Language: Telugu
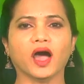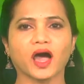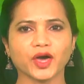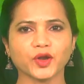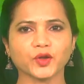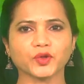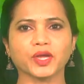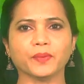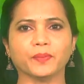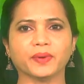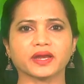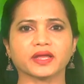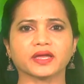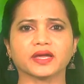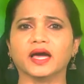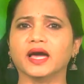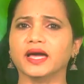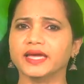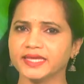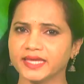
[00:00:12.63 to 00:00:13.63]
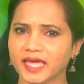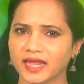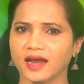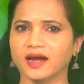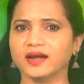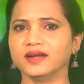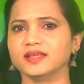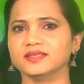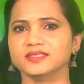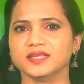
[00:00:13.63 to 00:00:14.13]
ఆరోగ్యపరంగా
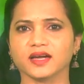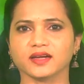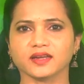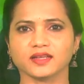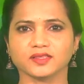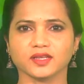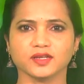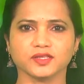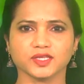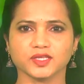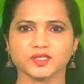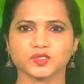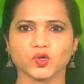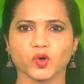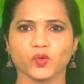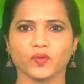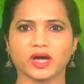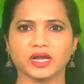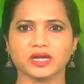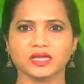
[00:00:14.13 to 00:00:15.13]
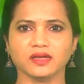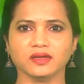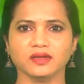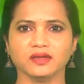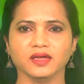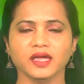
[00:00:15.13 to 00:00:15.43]
ఎలాంటి జాగ్రత్తలు తీసుకోవాలి